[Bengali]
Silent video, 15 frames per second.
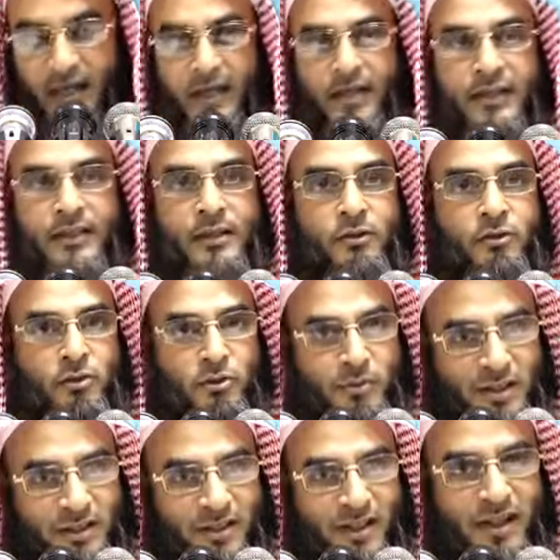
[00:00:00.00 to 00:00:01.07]
আর কিছু
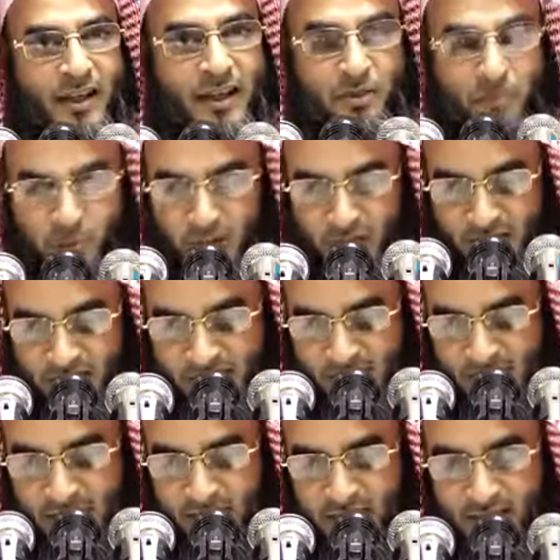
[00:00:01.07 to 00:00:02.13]
মাসলা এমন
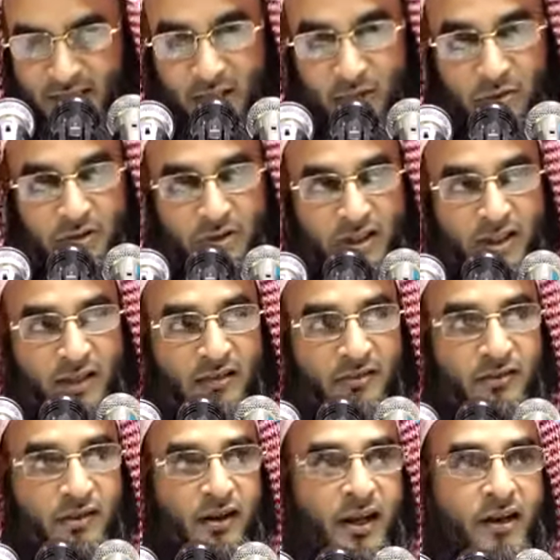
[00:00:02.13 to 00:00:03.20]
আছে যেগুলিতে
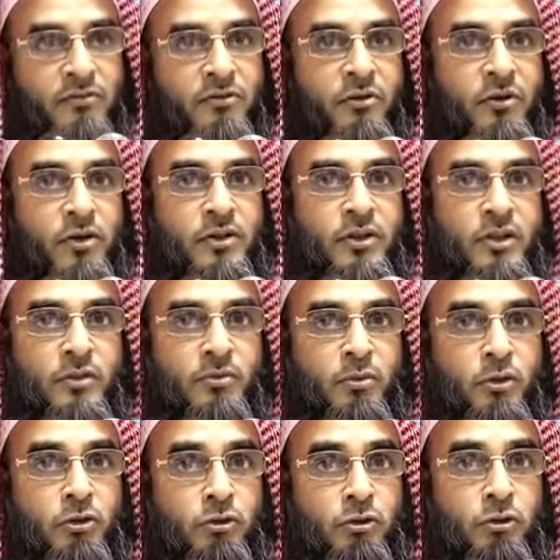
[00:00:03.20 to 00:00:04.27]
ইখতলাফ রয়েছে
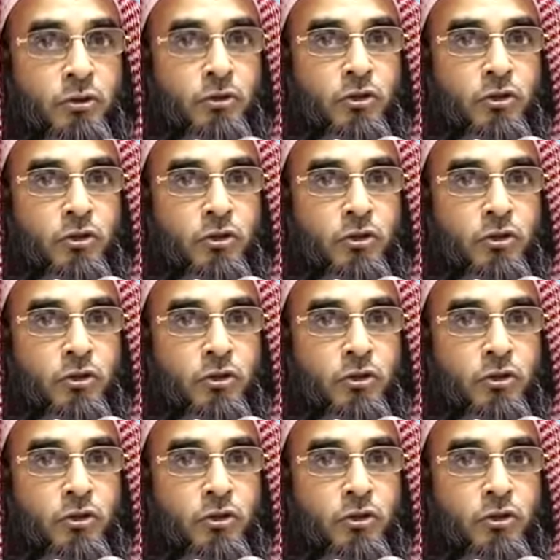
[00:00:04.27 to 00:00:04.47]
মত